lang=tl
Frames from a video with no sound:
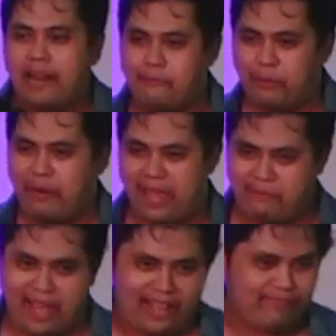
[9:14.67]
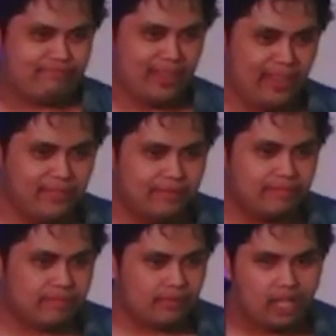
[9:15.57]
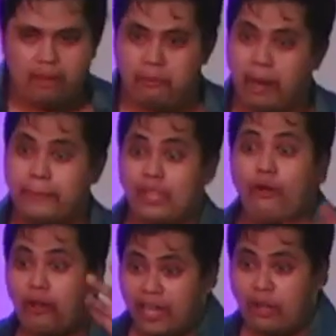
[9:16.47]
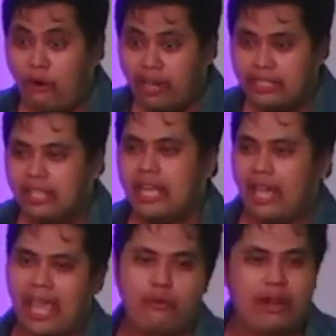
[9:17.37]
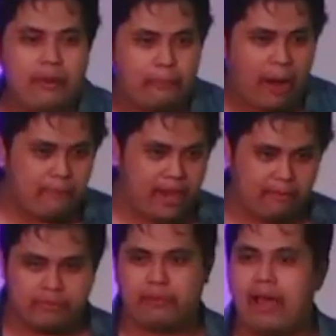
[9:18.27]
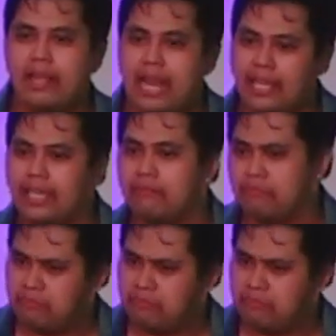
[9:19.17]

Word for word: nang problema, no? Malapit ako kay Lord, kaya walang problem. 'Di ba? Laging